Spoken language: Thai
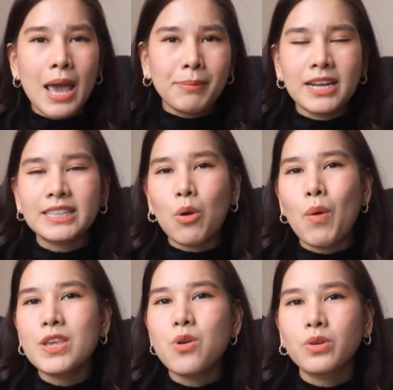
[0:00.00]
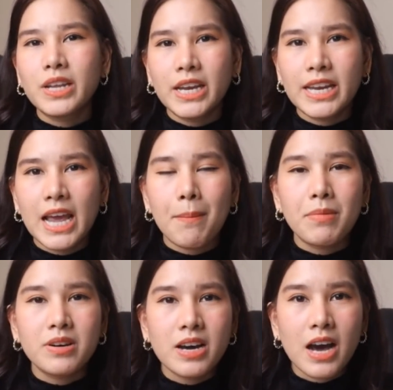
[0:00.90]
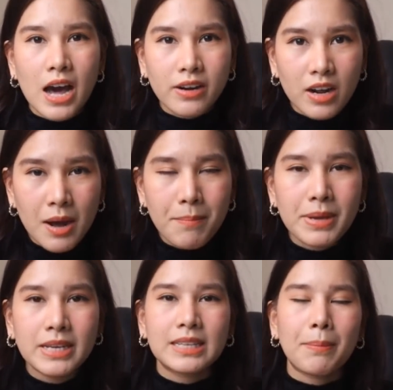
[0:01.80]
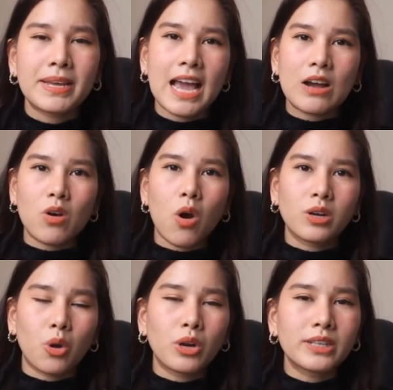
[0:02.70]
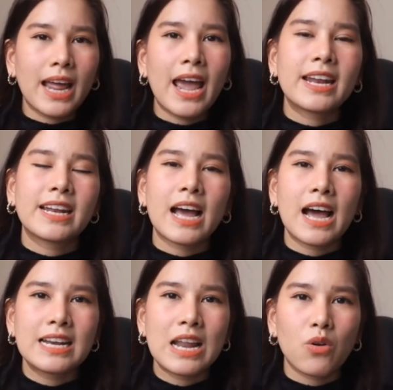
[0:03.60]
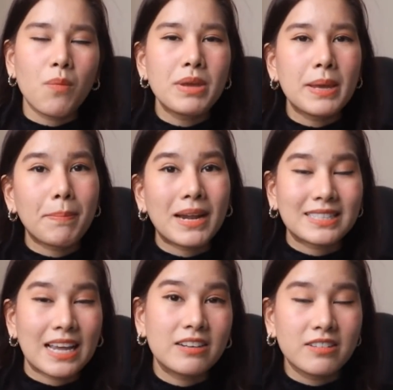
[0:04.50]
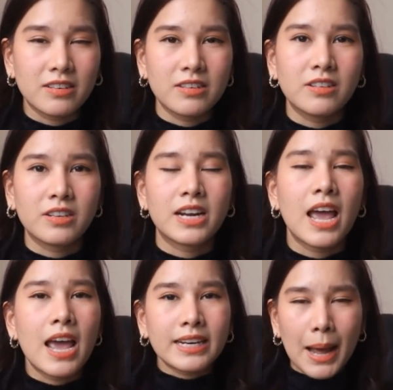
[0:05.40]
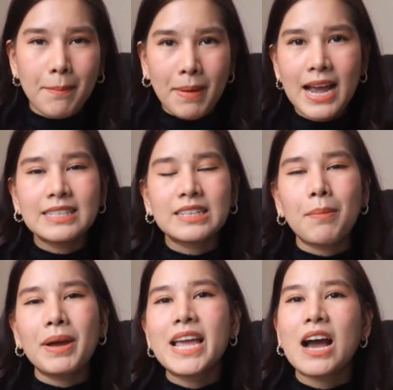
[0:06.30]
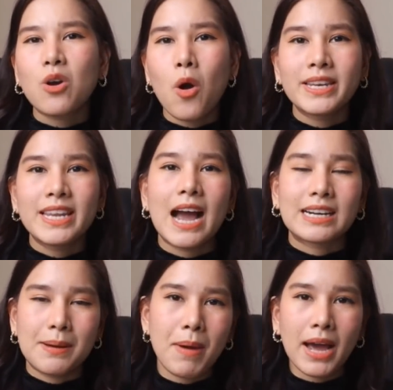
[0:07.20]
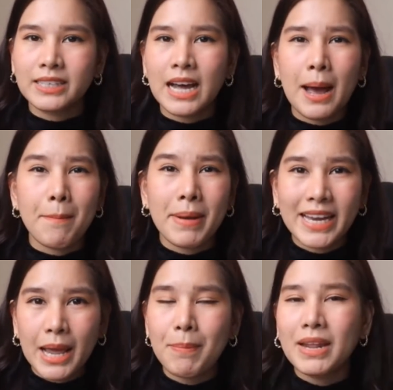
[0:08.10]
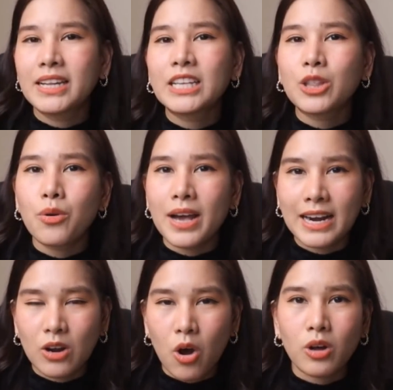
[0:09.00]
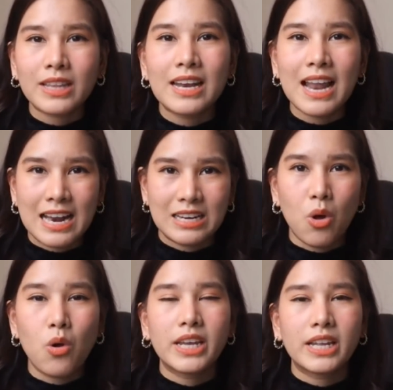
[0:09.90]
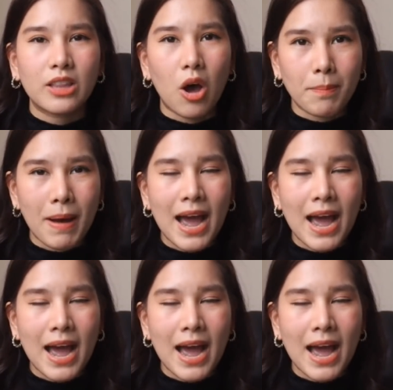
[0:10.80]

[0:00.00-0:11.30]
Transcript: เพียงแต่ว่ายุคนี้เนี่ยเมื่อเริ่มมีทรัพยากรทดแทนนะคะแล้วล้วก็มีปัจจัยอื่นๆ ทำให้ทรัพยากรอย่างน้ำมันค่ะ ไม่ได้เป็นที่ต้องการของตลาดโลกอีกต่อไป